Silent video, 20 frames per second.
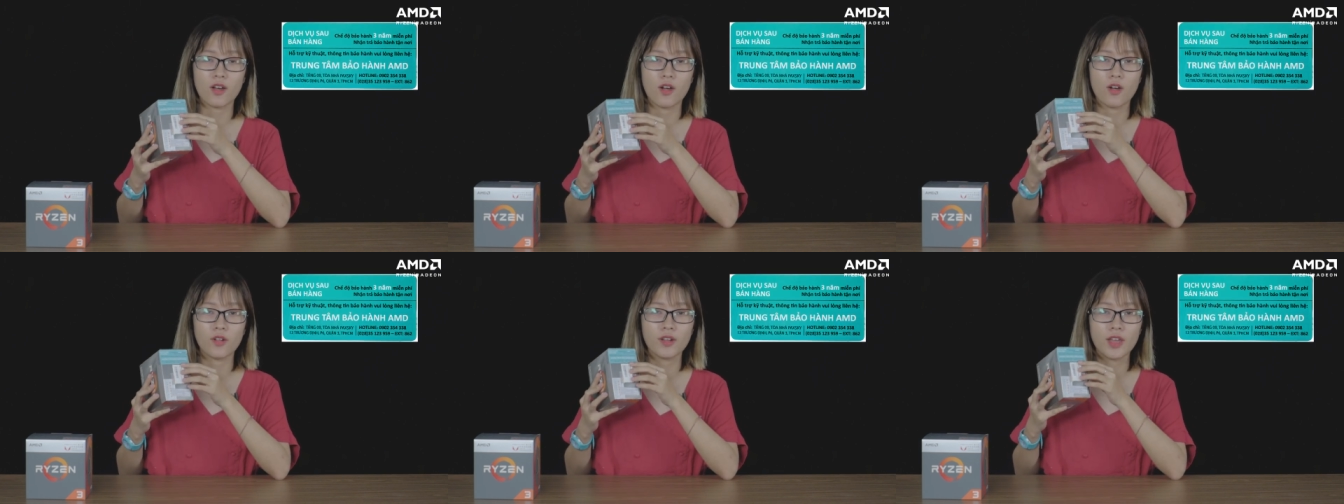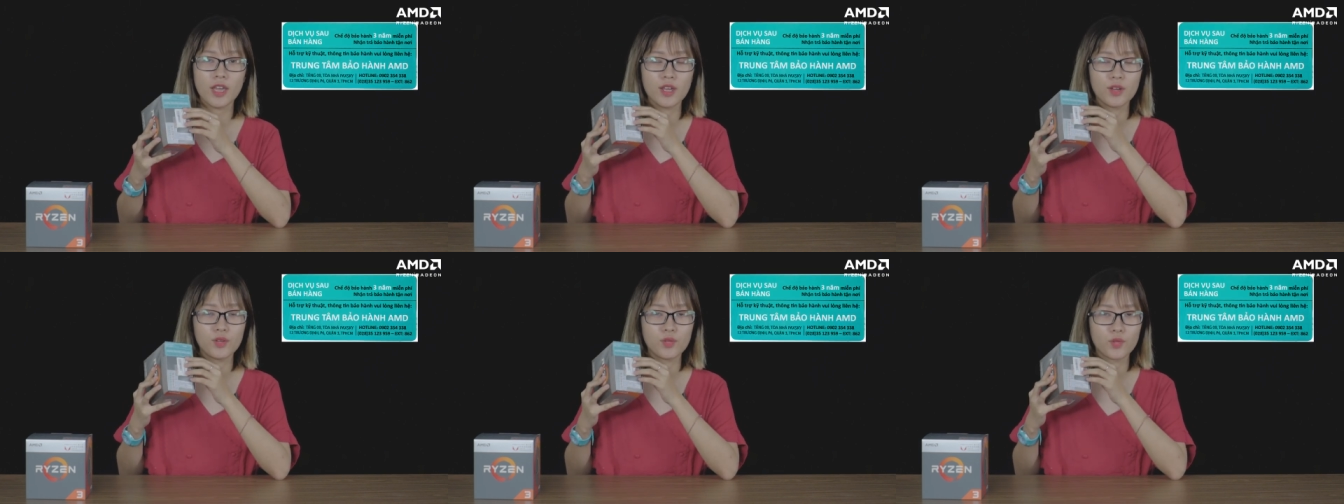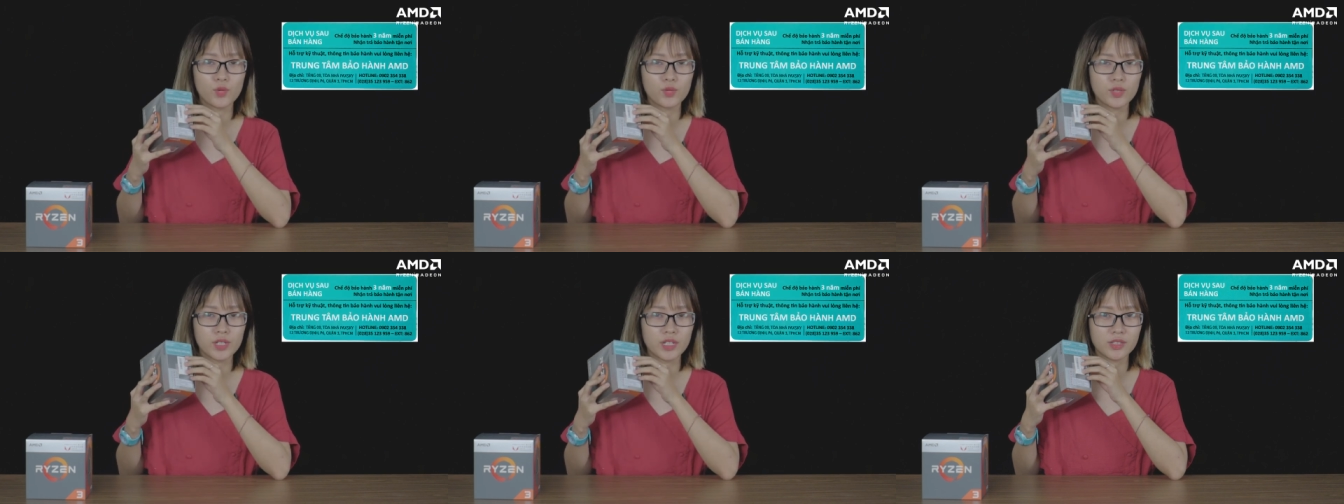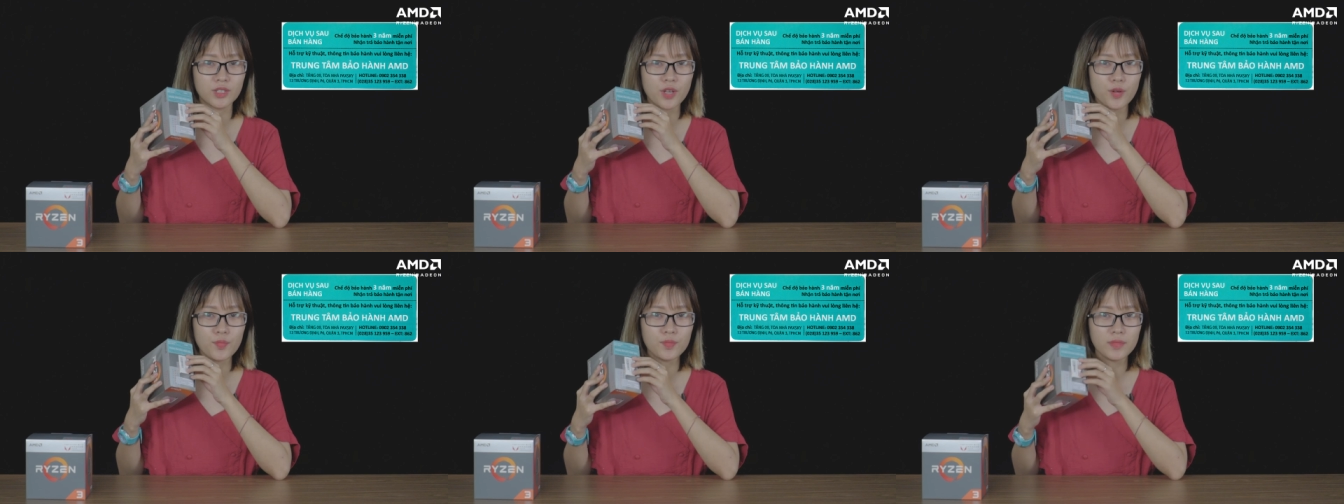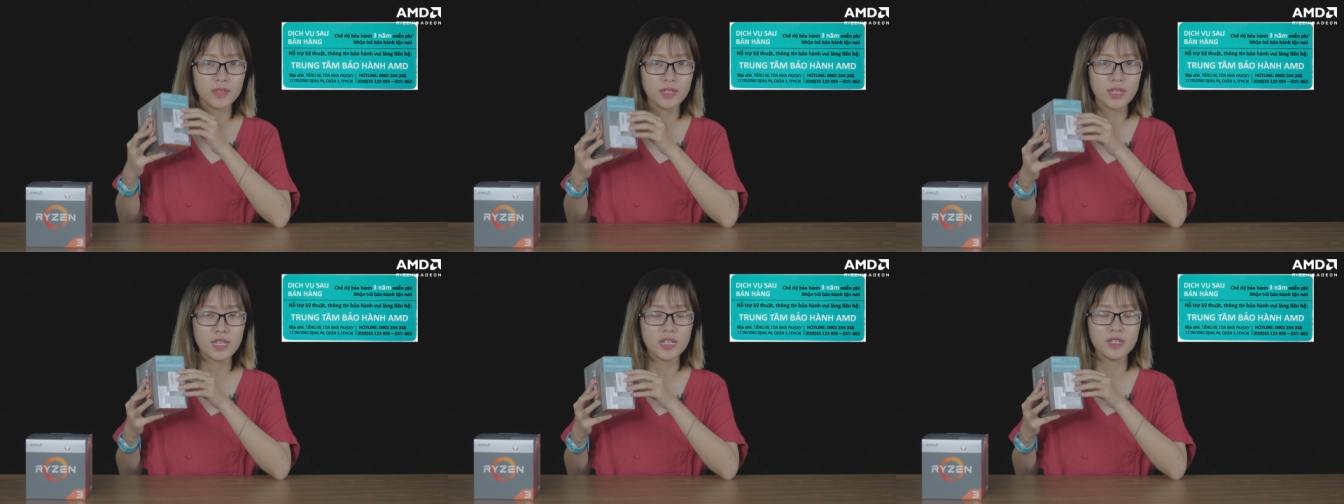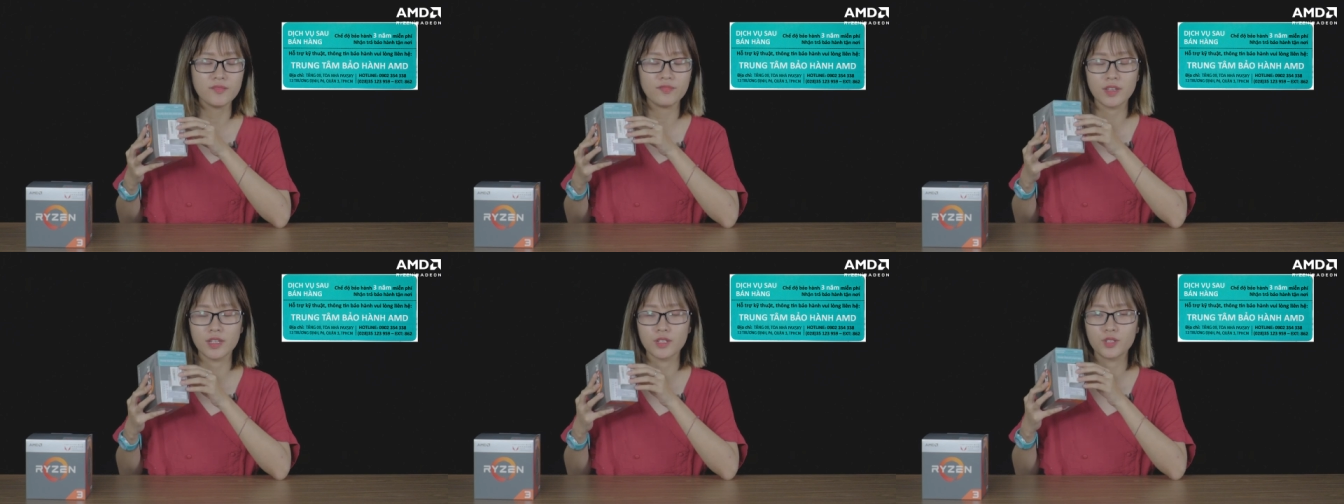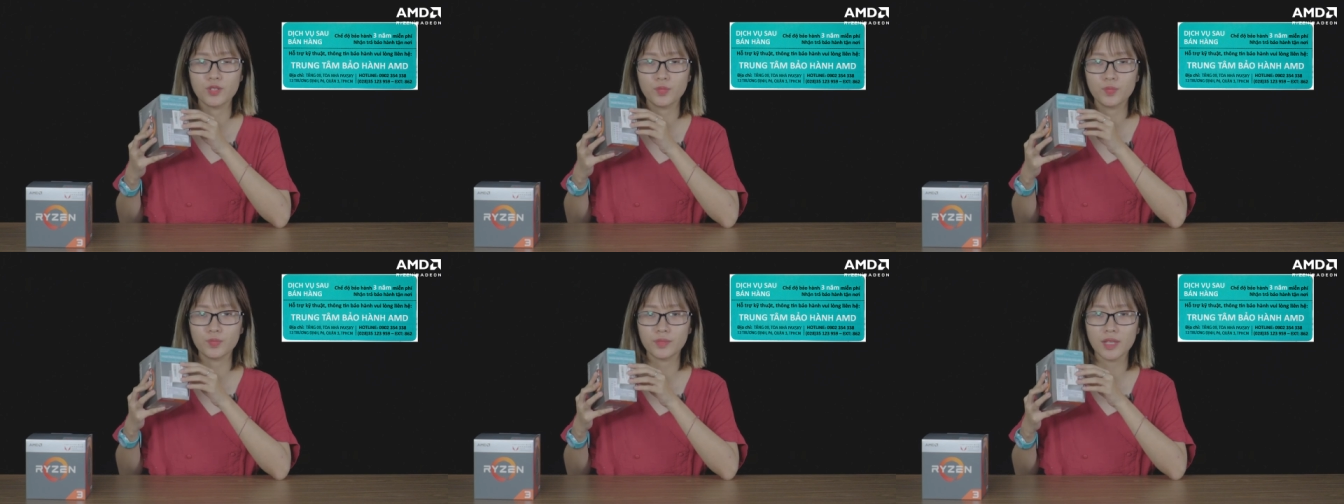có đầy đủ những thông tin về
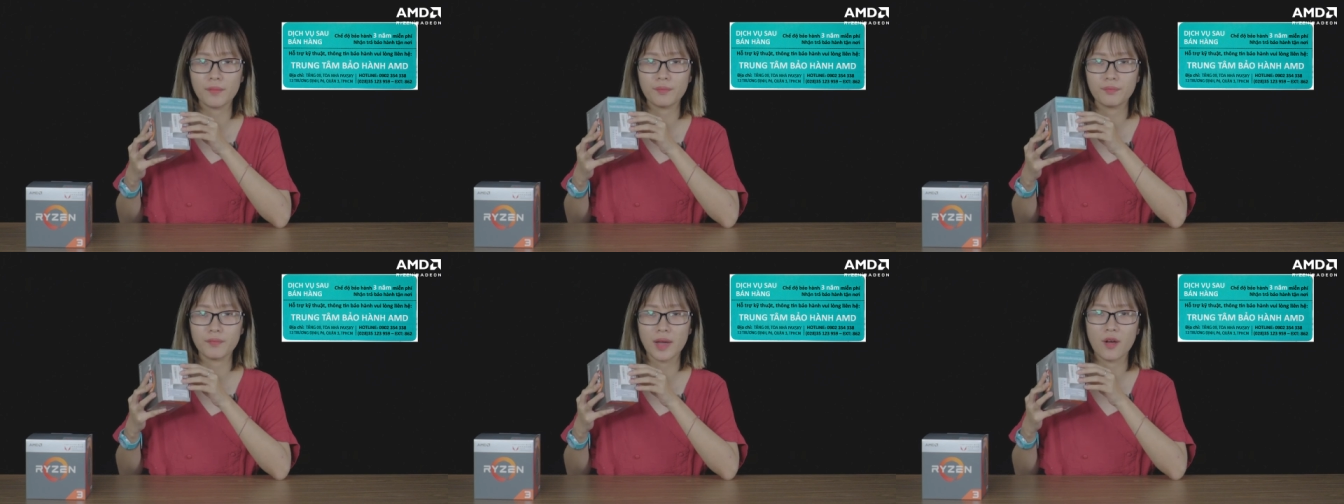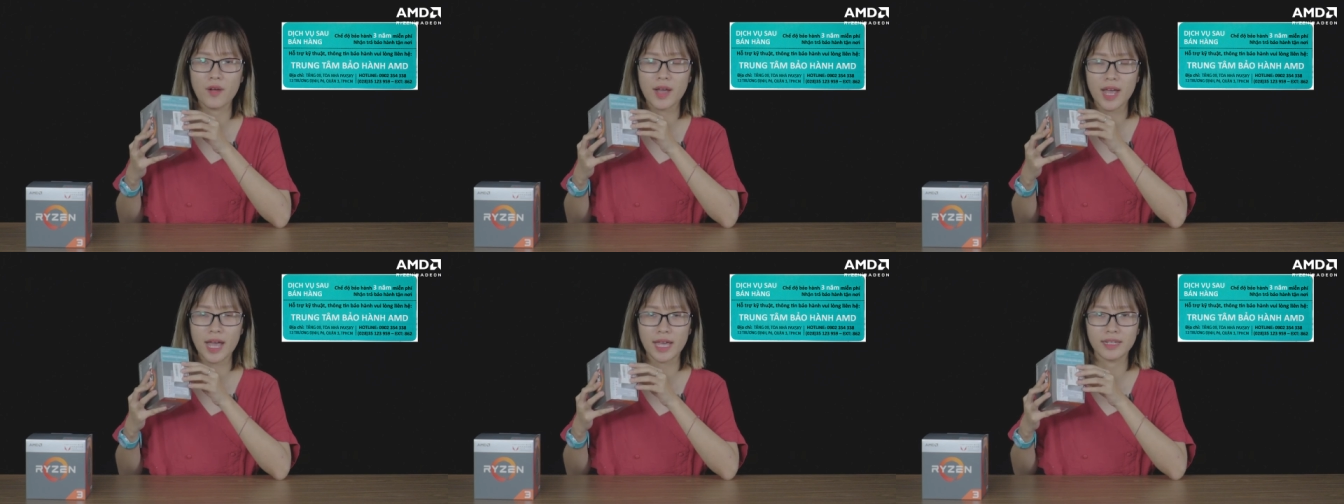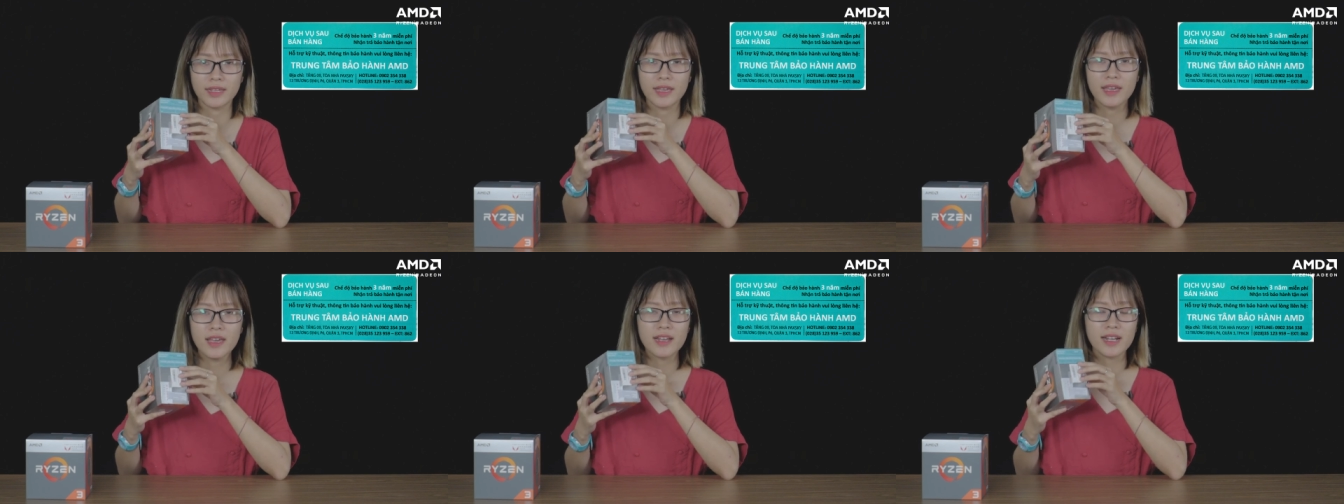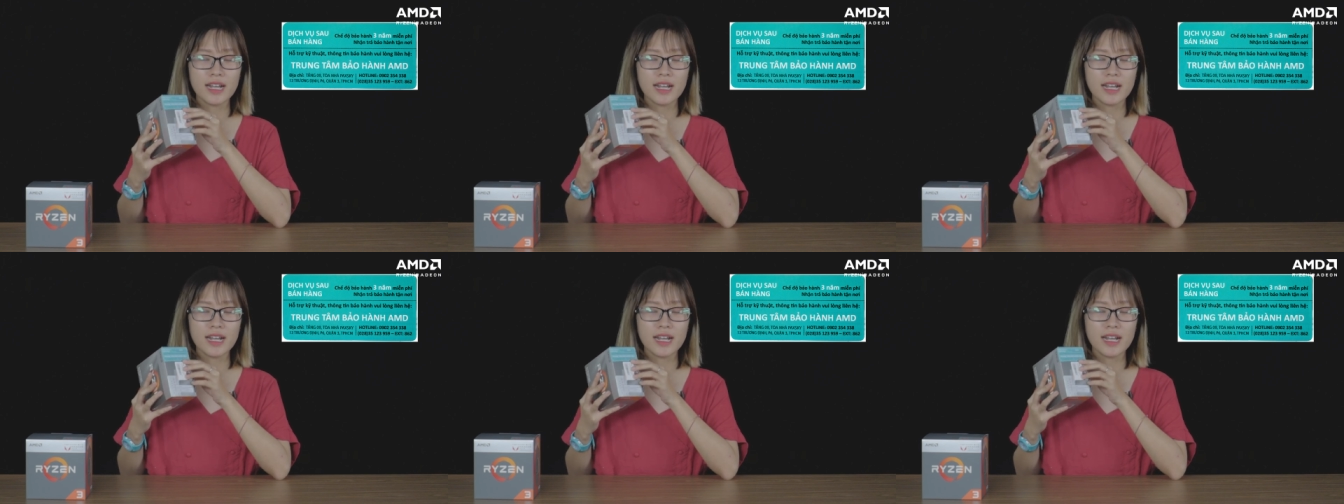trung tâm bảo hành.